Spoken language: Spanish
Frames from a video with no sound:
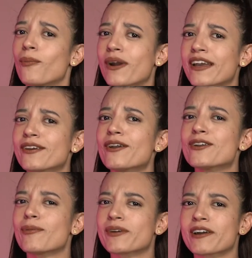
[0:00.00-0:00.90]
por ello
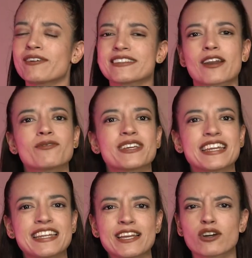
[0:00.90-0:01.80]
no podía faltar un
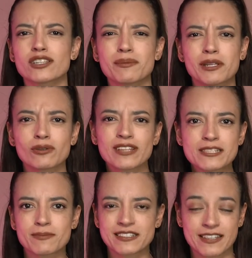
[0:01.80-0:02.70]
bikini con
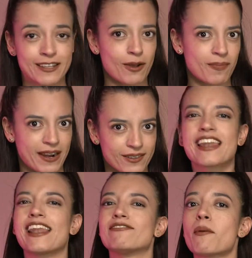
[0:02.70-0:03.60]
diminutas manchas de leopardo.
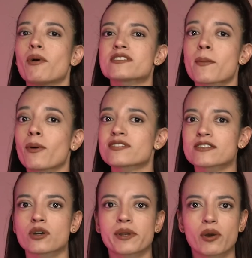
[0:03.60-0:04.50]
La famosa posa
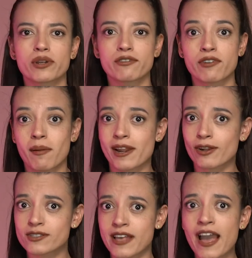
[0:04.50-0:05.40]
sobre un inflable
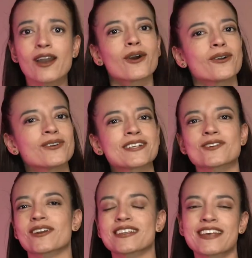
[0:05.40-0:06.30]
rosa con una
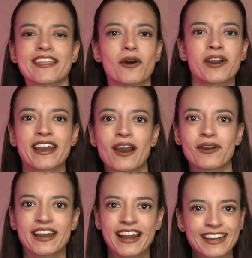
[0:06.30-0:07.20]
sonrisa de oreja a
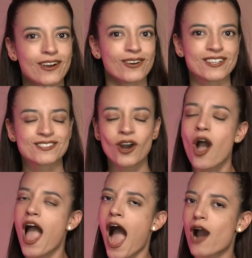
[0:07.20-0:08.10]
oreja que conquistó
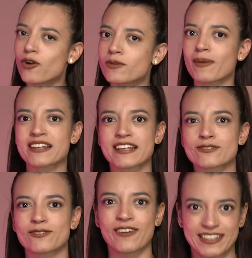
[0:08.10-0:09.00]
aún más a
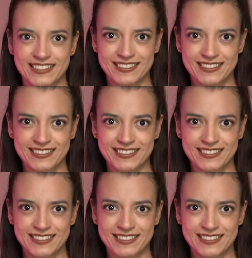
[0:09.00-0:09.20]
sus fans.